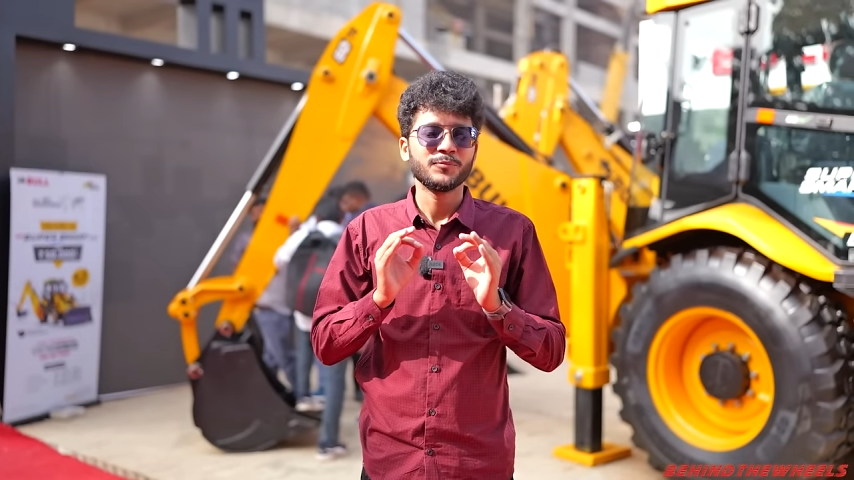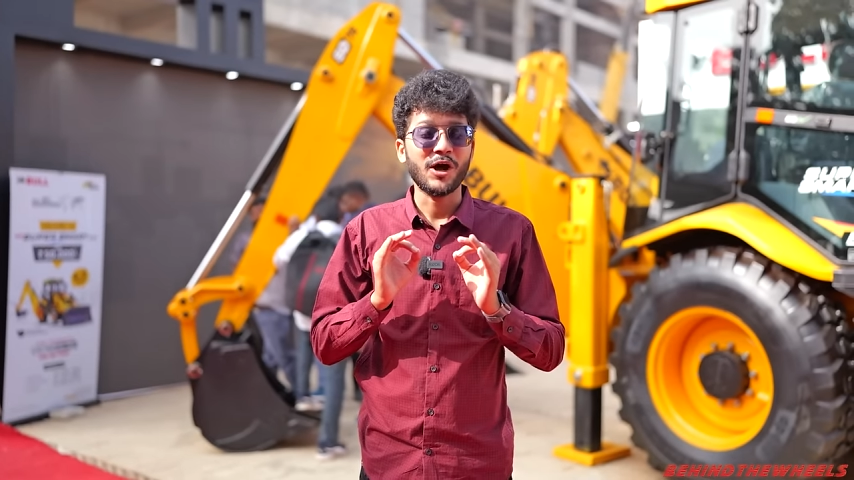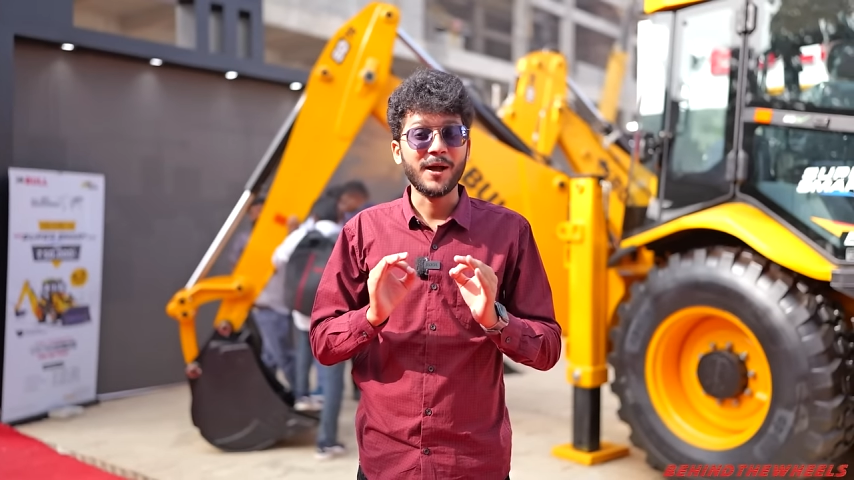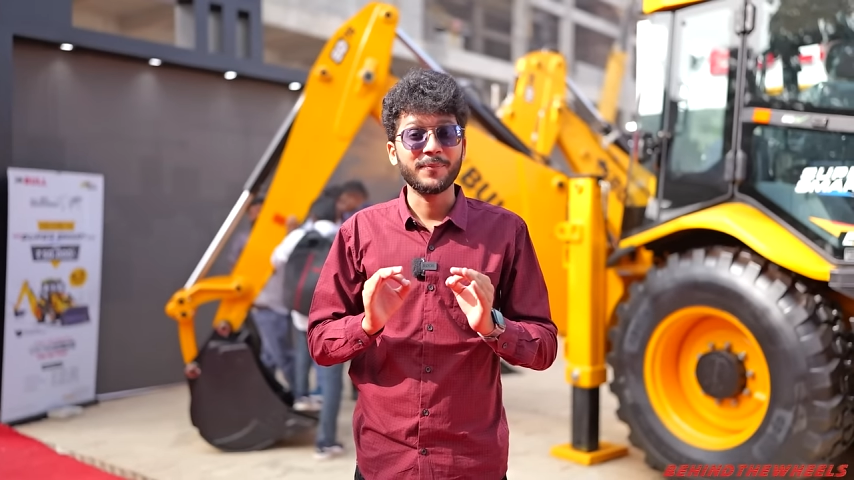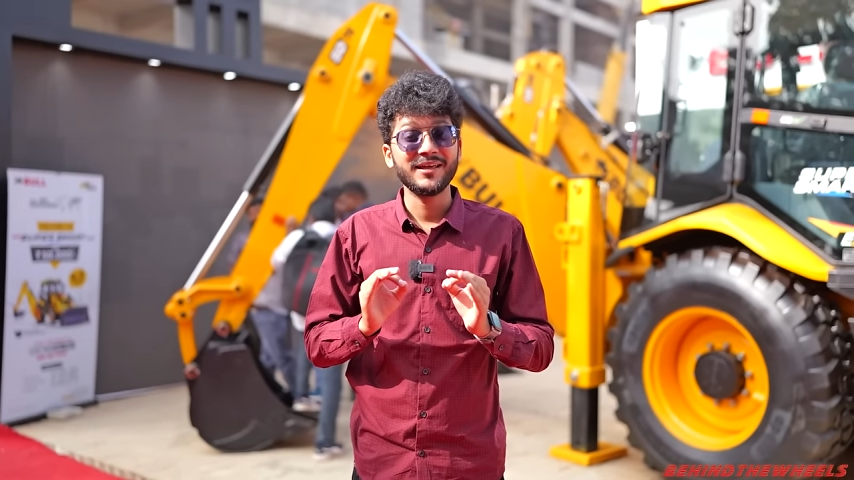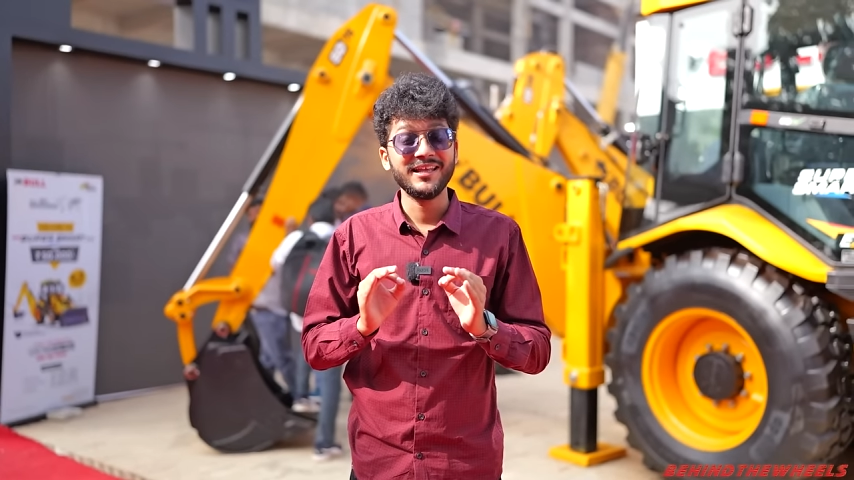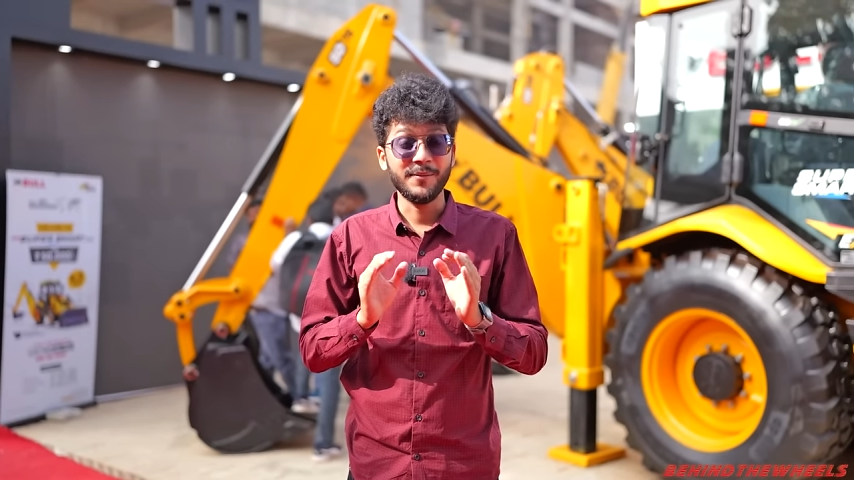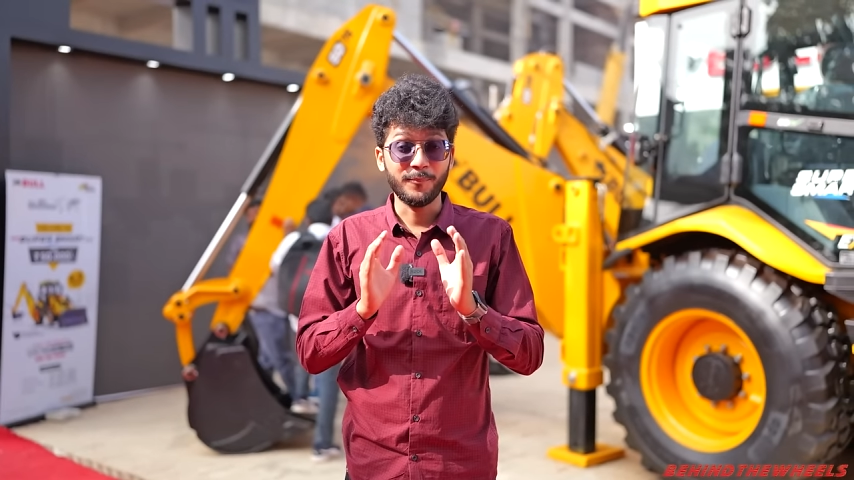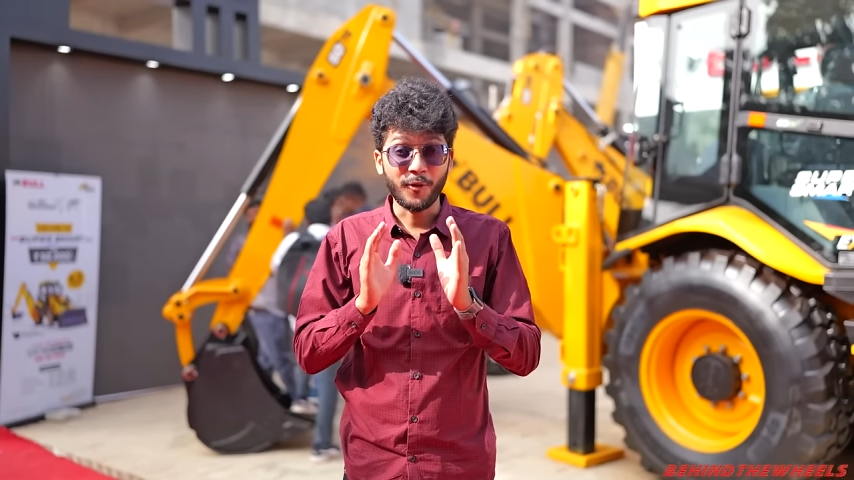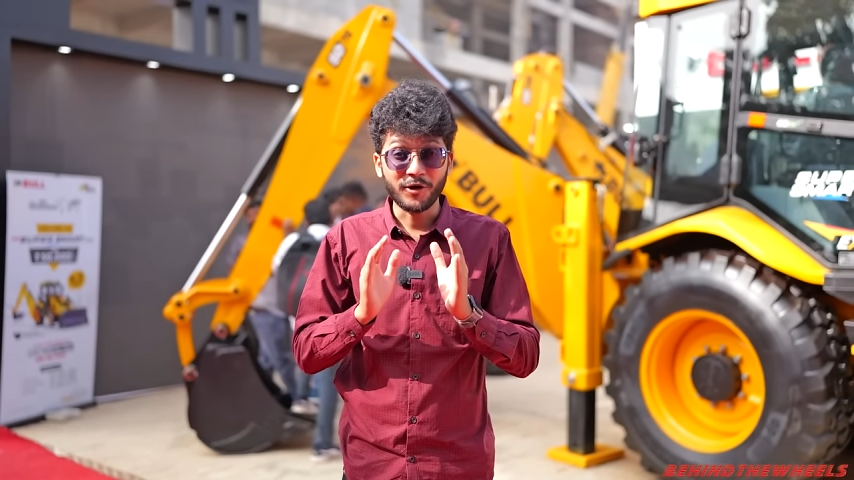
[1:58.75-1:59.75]
तो आपके
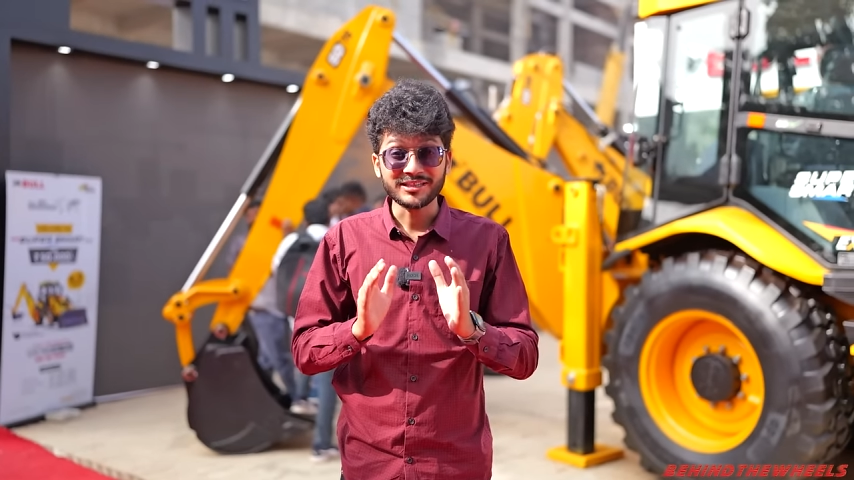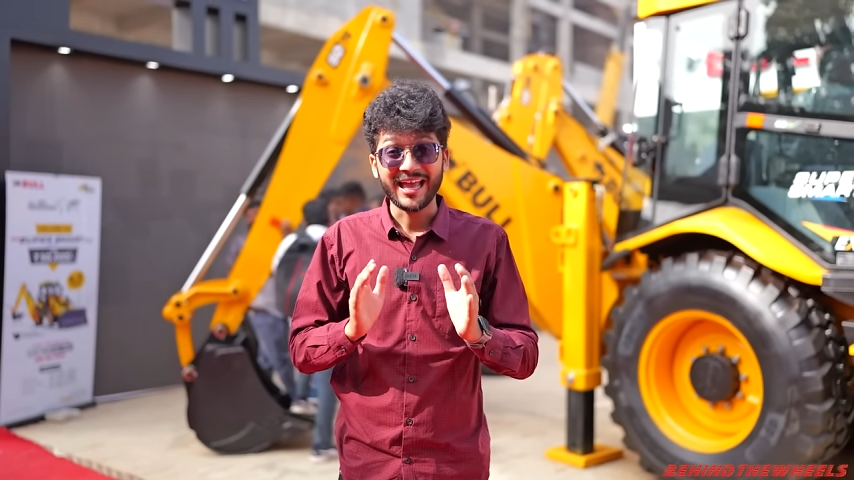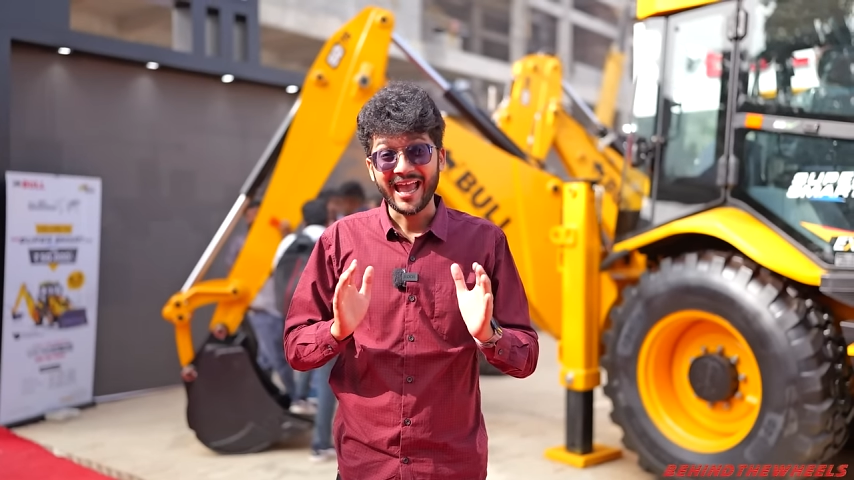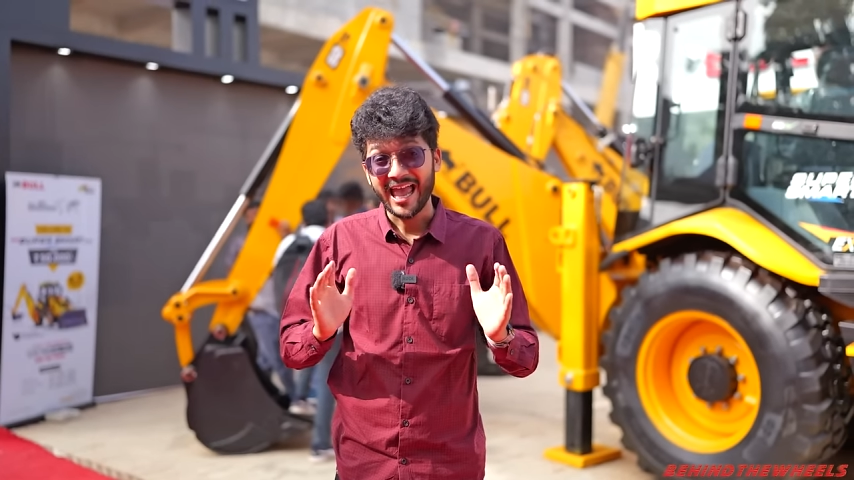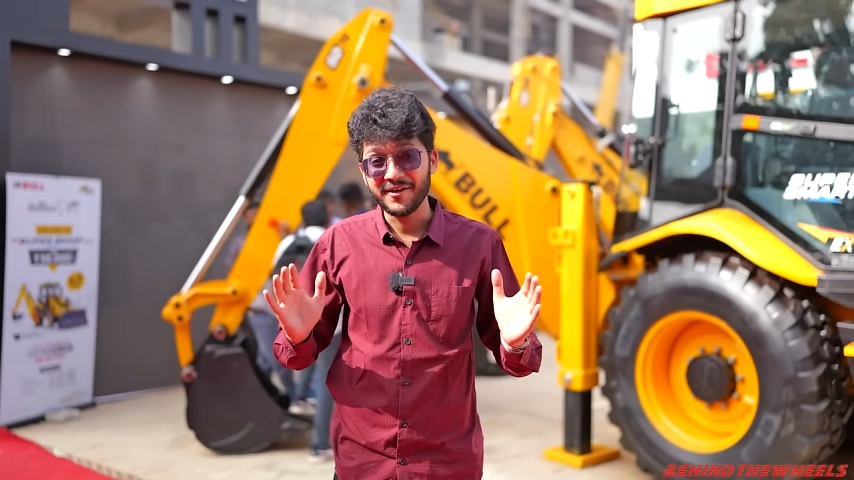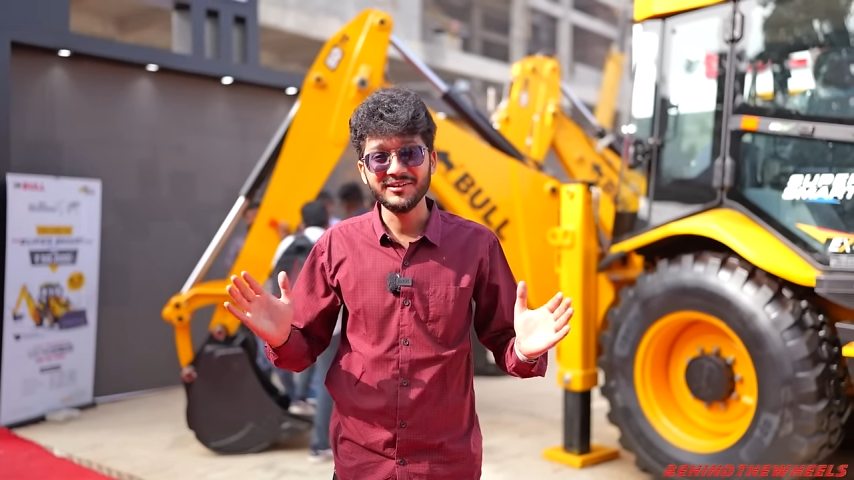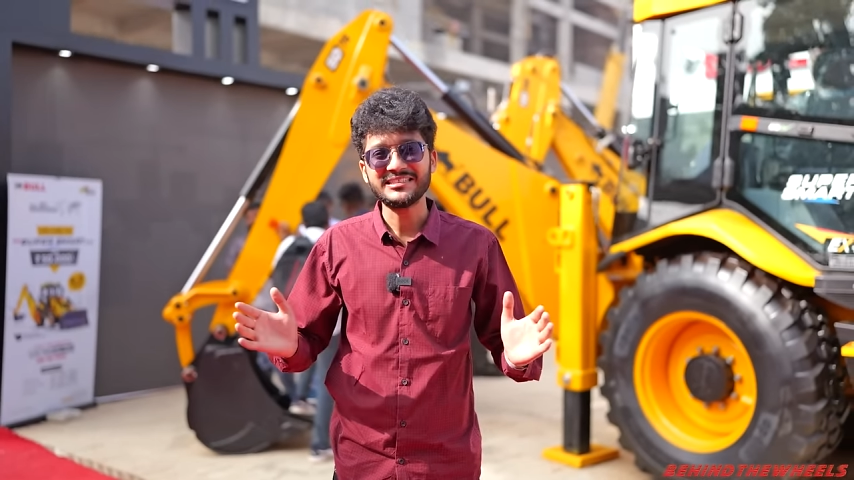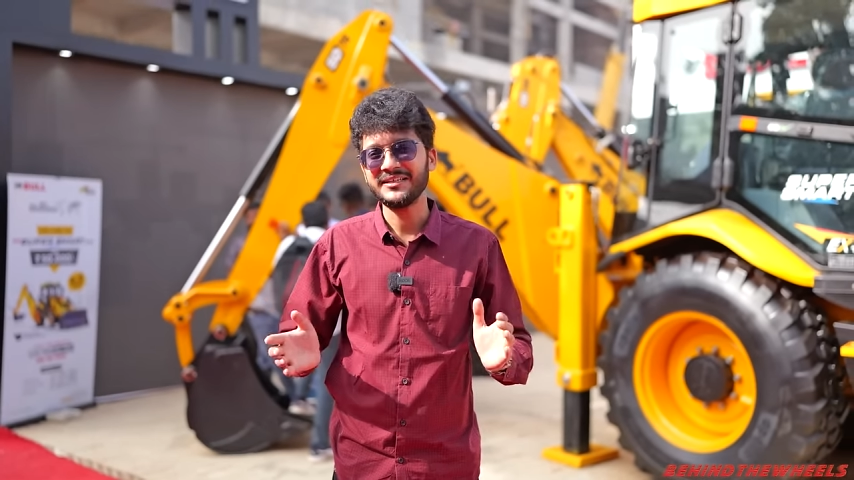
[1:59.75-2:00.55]
लिए बहुत हैवी